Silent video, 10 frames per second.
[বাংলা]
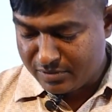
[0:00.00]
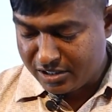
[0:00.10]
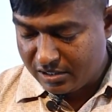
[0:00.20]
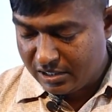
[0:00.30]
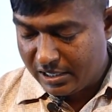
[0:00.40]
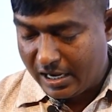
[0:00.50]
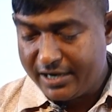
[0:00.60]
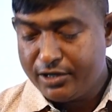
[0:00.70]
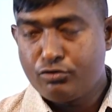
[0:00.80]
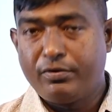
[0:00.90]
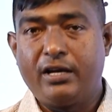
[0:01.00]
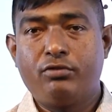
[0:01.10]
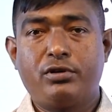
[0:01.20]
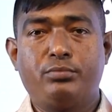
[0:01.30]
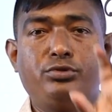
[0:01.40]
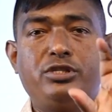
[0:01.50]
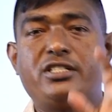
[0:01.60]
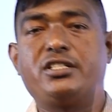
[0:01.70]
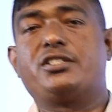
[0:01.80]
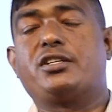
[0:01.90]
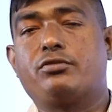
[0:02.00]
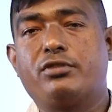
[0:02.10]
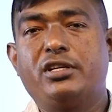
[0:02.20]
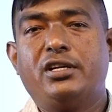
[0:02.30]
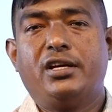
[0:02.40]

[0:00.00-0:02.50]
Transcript: আমরা আরেকটু ভালো করে বোঝার চেষ্টা করি